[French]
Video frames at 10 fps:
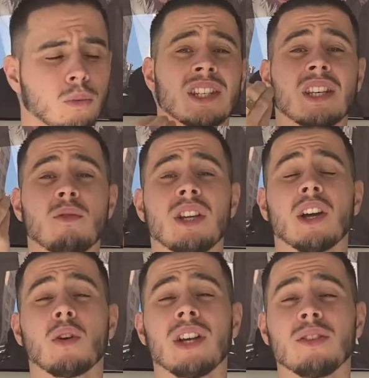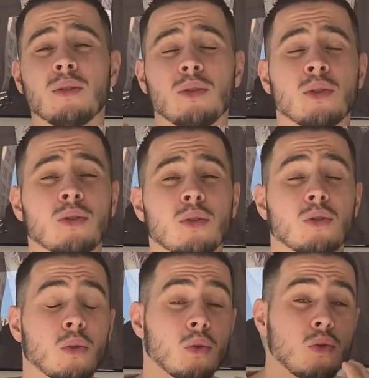Ce qui veut dire que les audiences
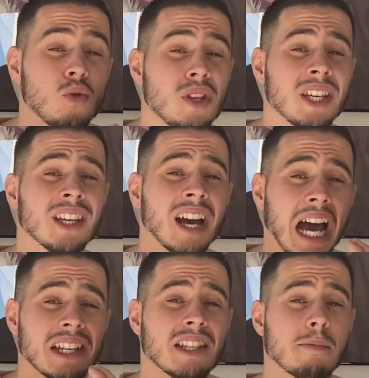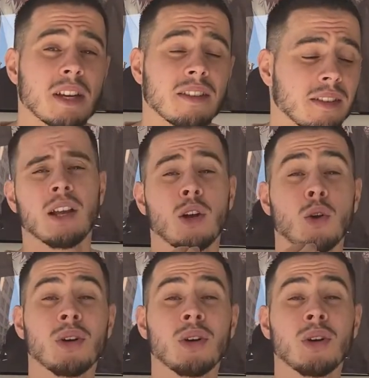sont uniques Snapchat. Le